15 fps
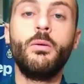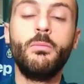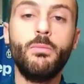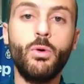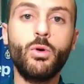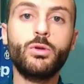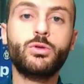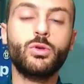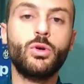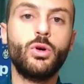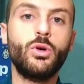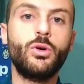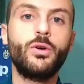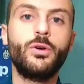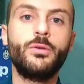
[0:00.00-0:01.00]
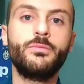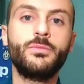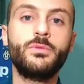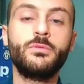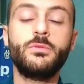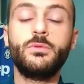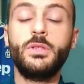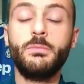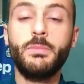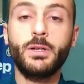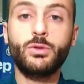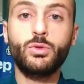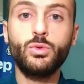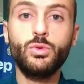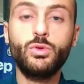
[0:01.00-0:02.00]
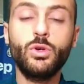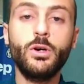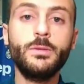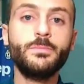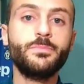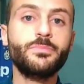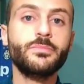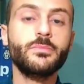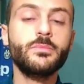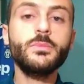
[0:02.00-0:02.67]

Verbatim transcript: molto ehm, dibattuto